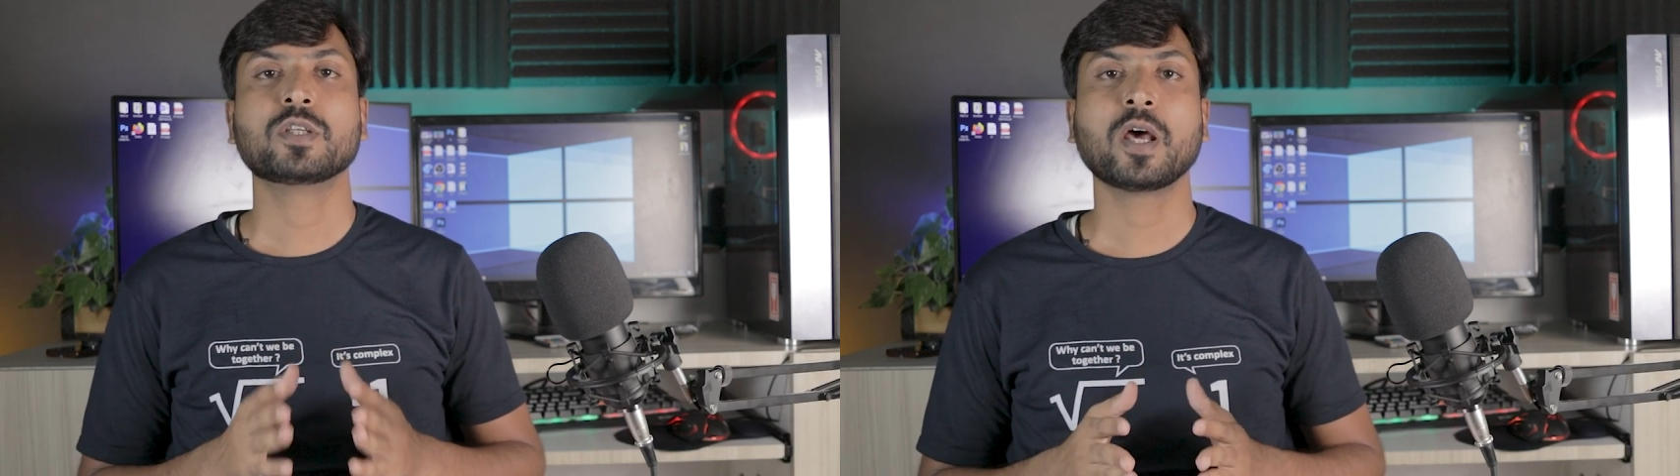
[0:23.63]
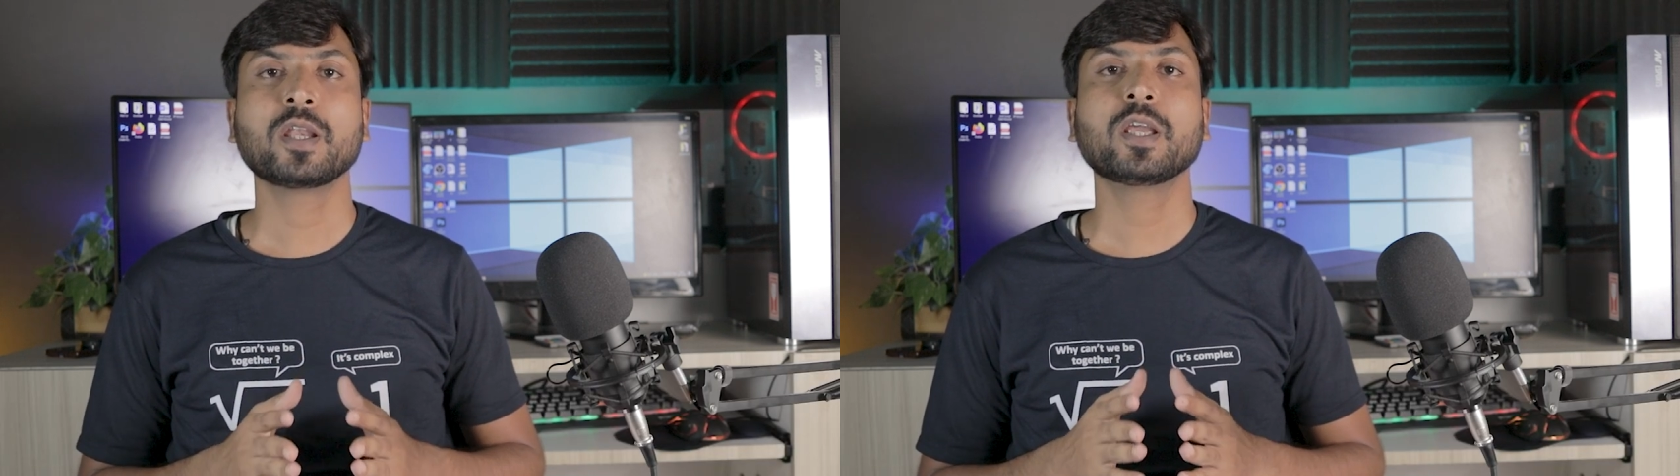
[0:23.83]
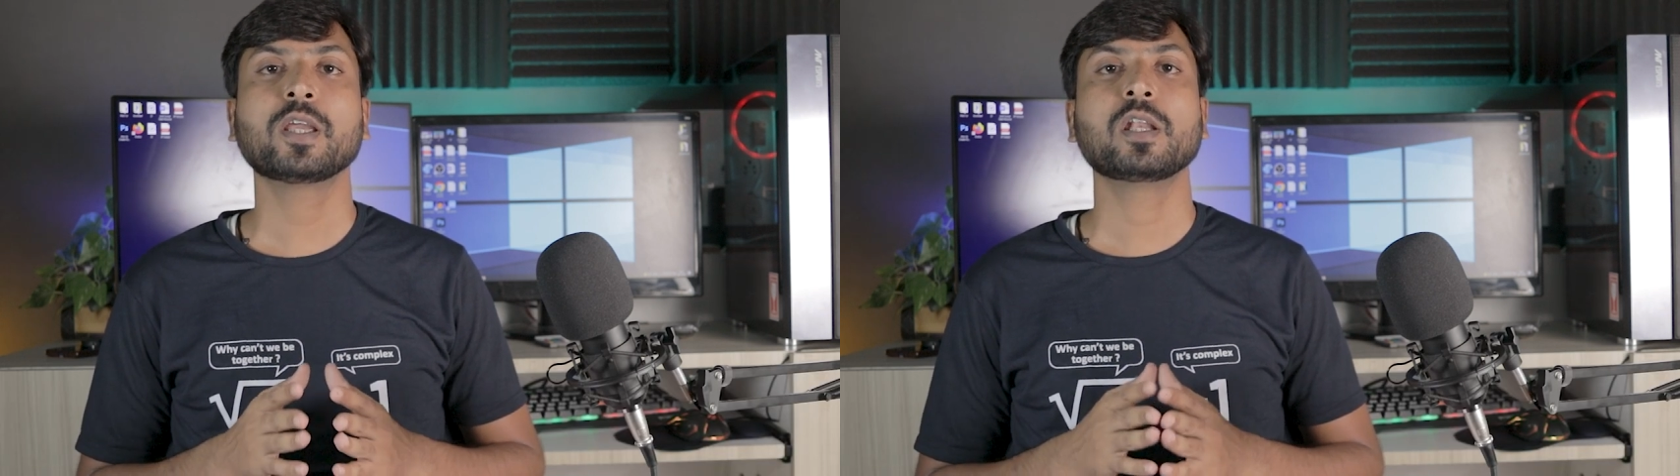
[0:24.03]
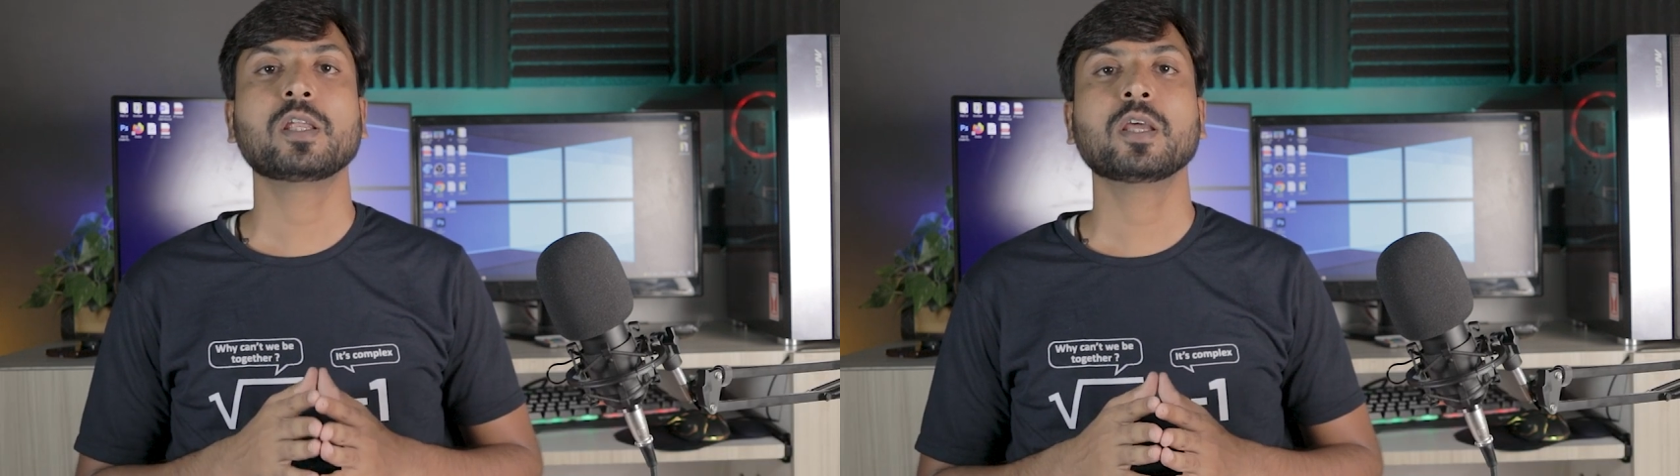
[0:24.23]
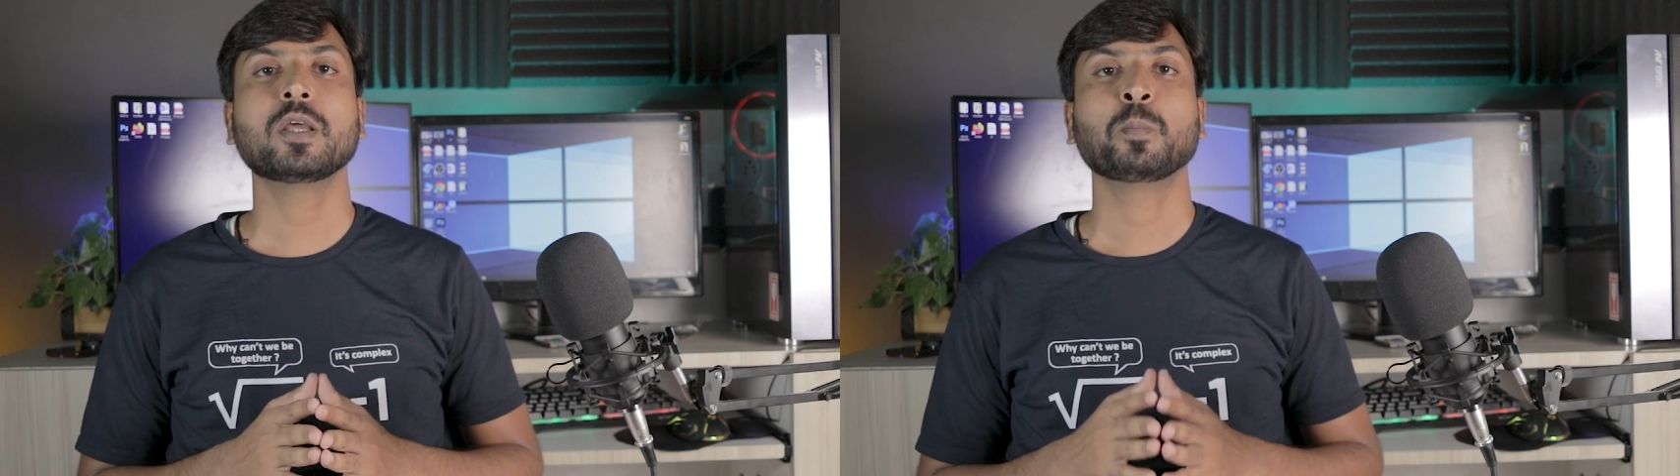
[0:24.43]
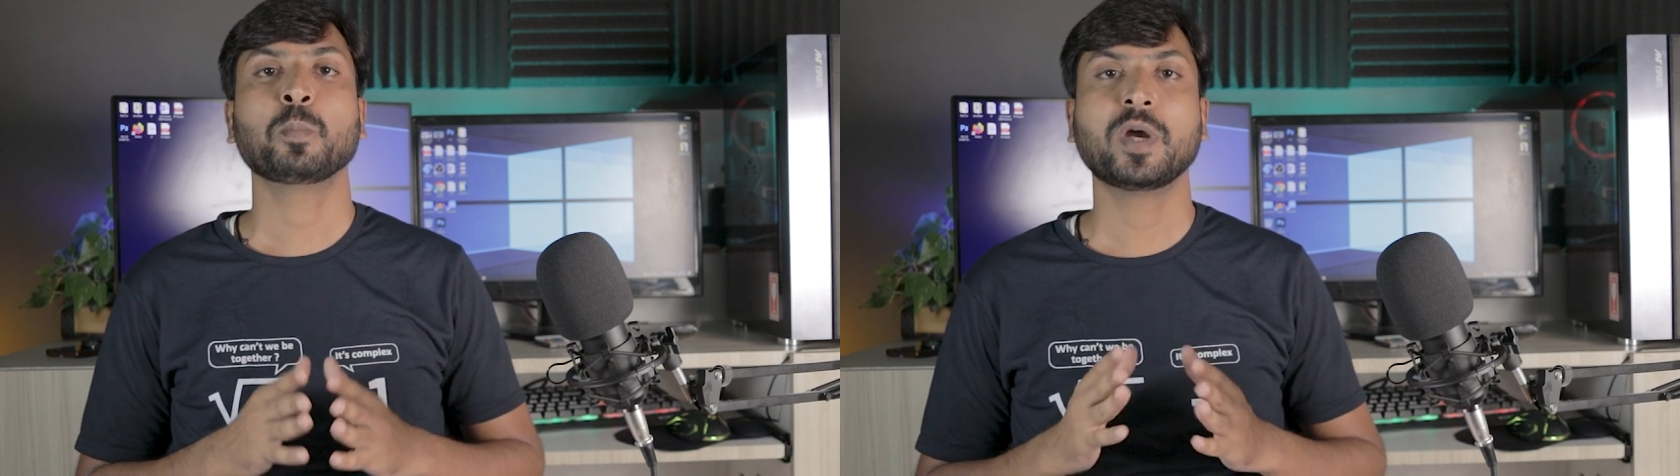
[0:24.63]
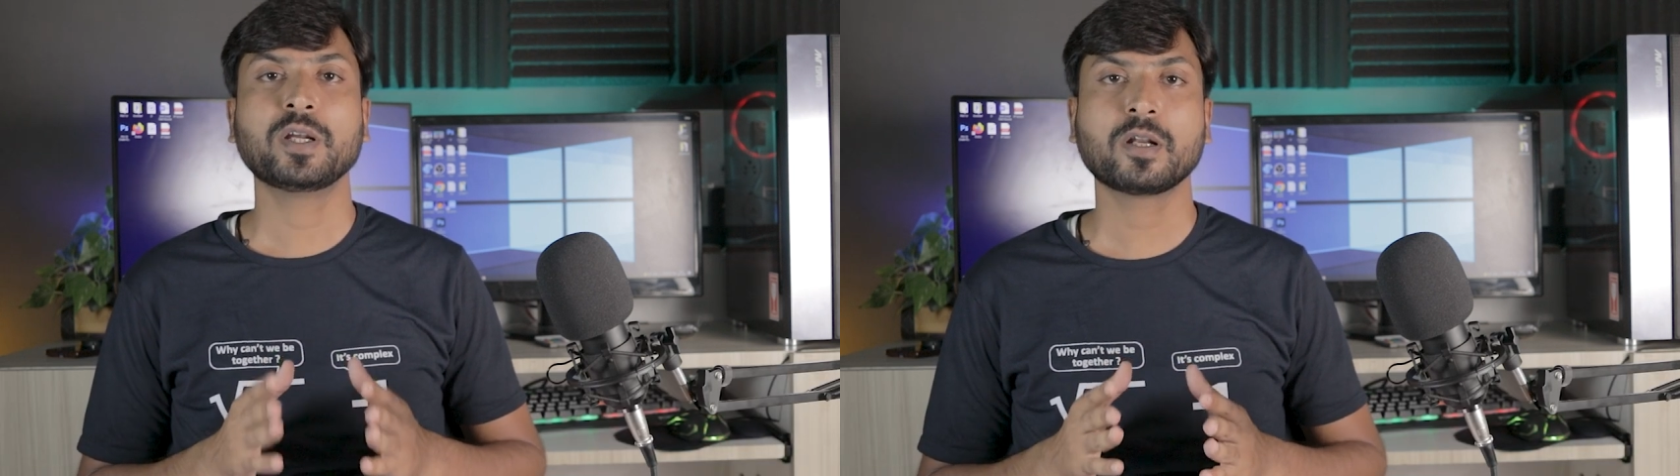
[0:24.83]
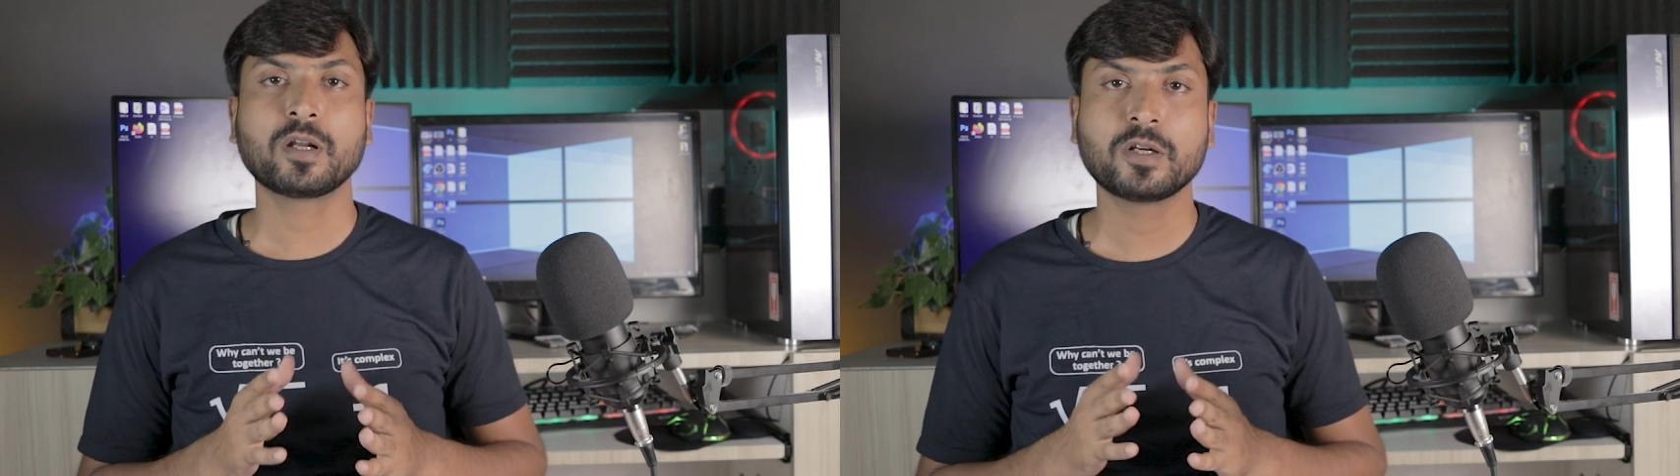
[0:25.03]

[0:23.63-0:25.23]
जानने के लिए बेटर